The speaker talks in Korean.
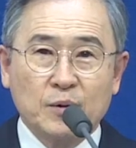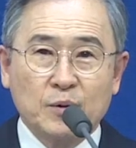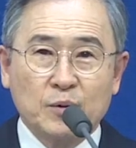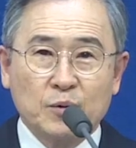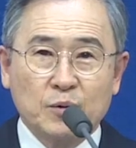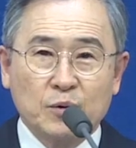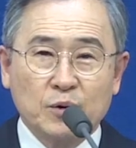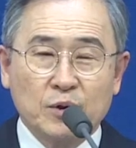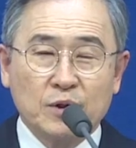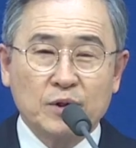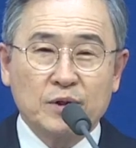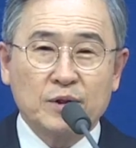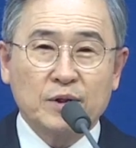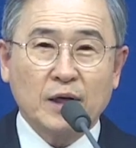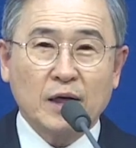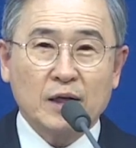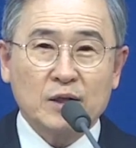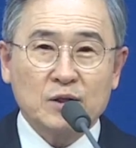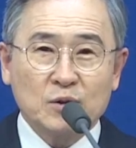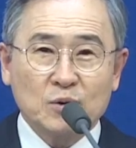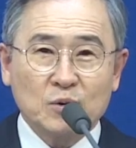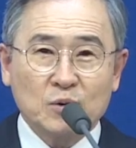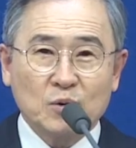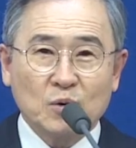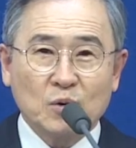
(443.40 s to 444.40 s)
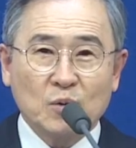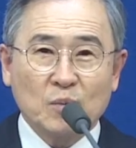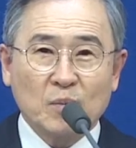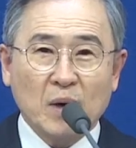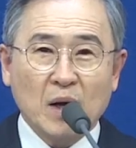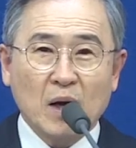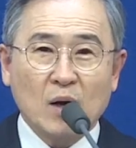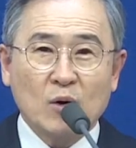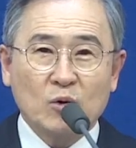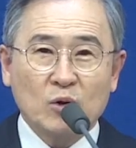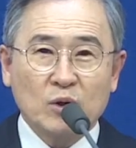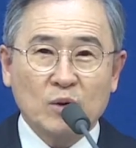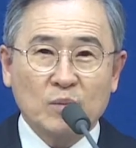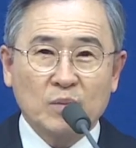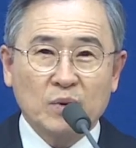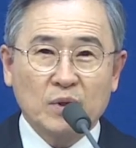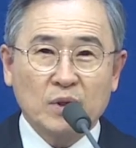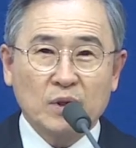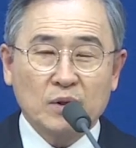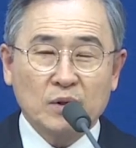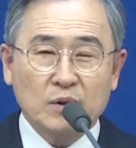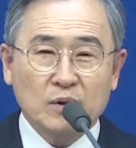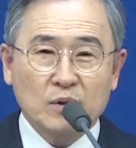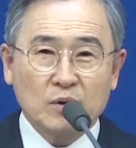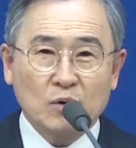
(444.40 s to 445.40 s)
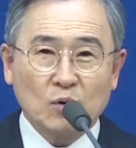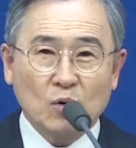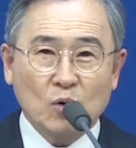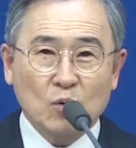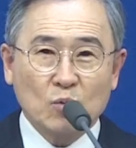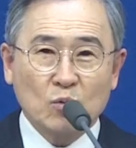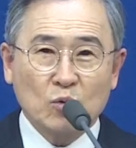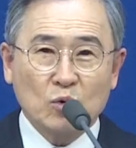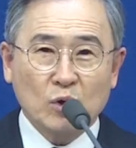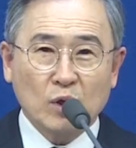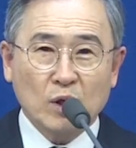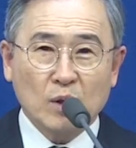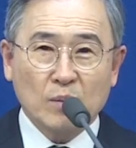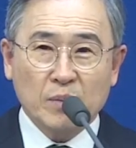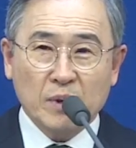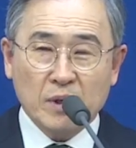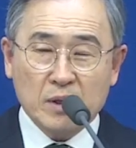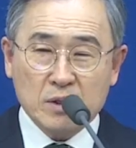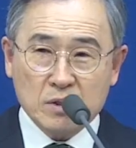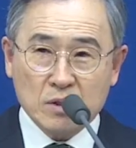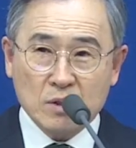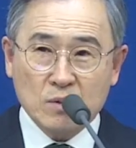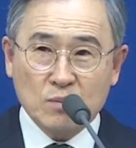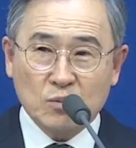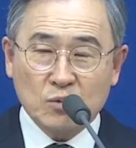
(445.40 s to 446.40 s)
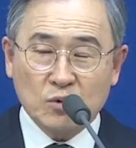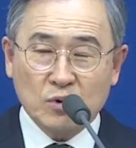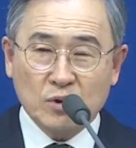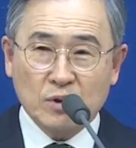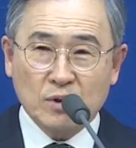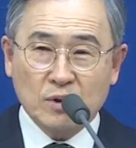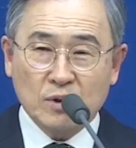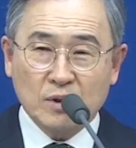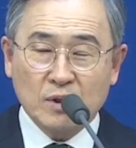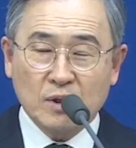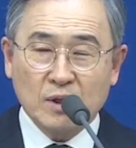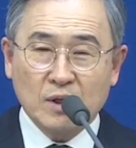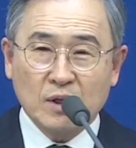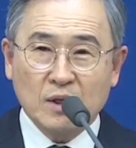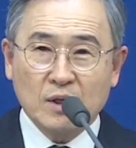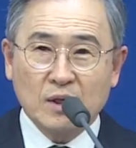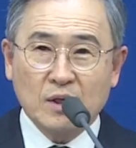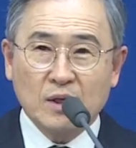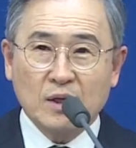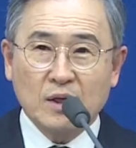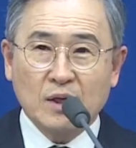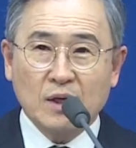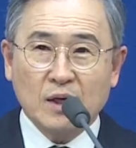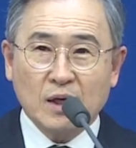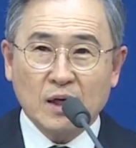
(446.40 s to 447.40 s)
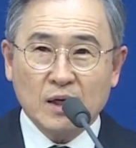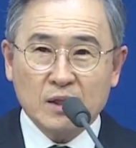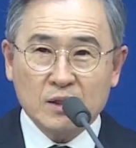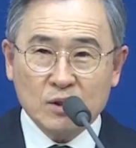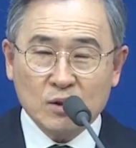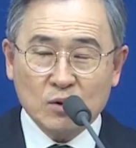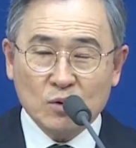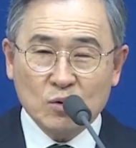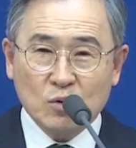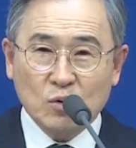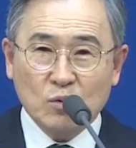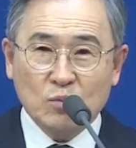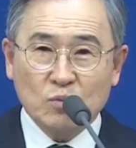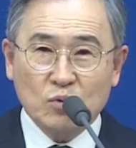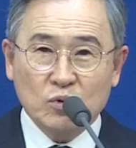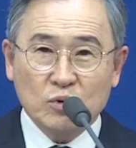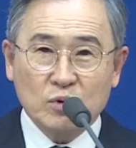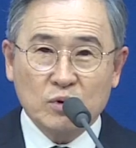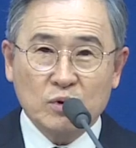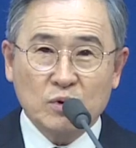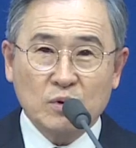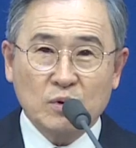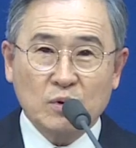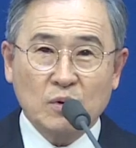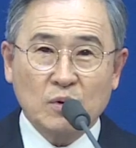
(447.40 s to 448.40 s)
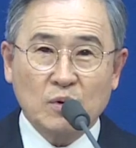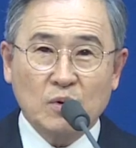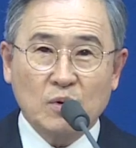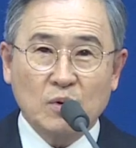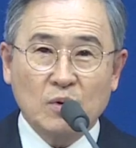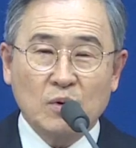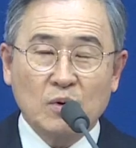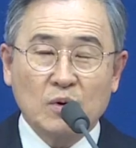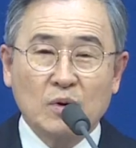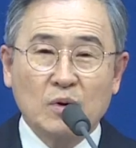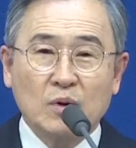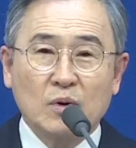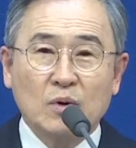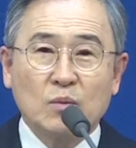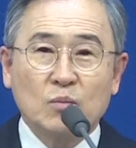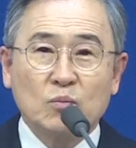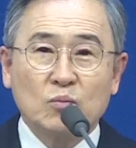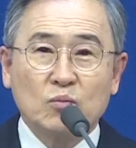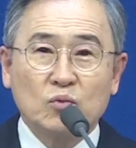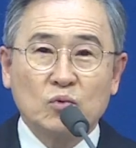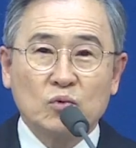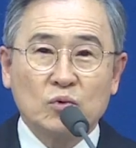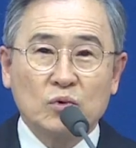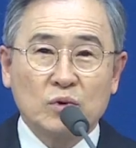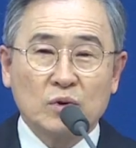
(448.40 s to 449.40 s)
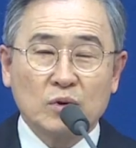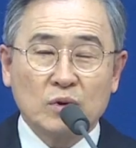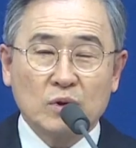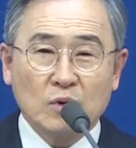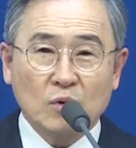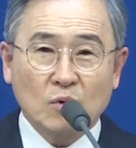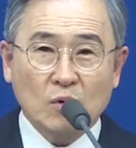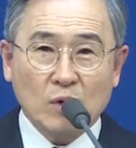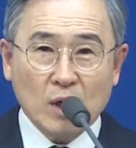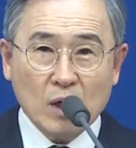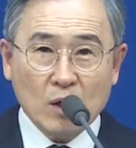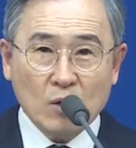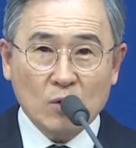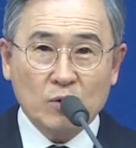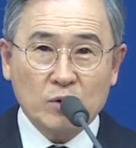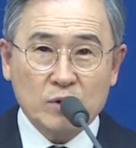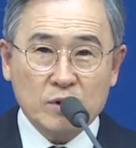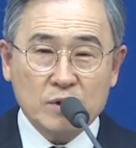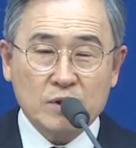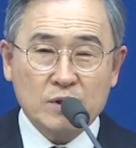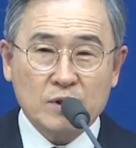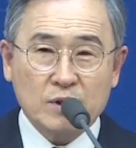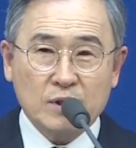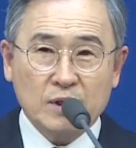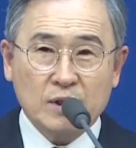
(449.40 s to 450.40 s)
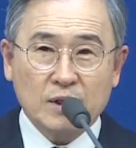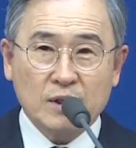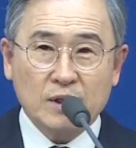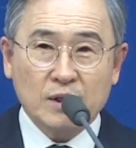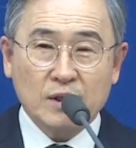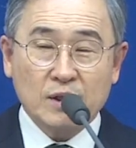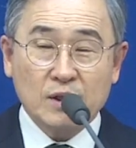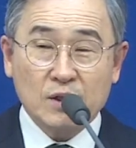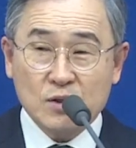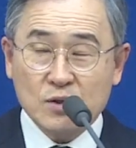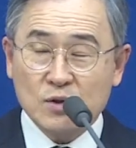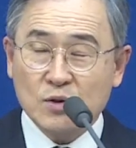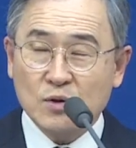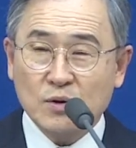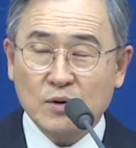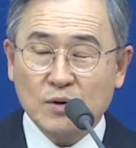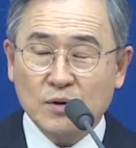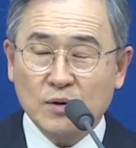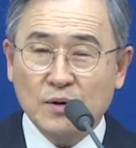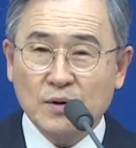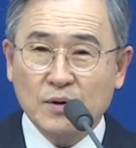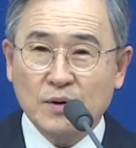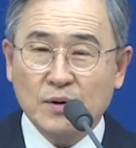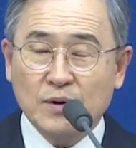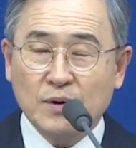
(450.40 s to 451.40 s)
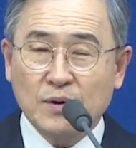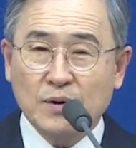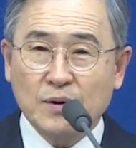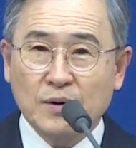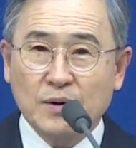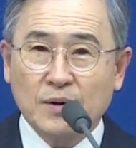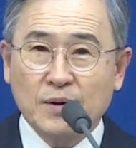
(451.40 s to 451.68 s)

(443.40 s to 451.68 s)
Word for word: 우리는 아직도 바울이 버린 그 오물과 배설물을 아직도 붙들고 붙들려고 하고 있으니 그죠? 어.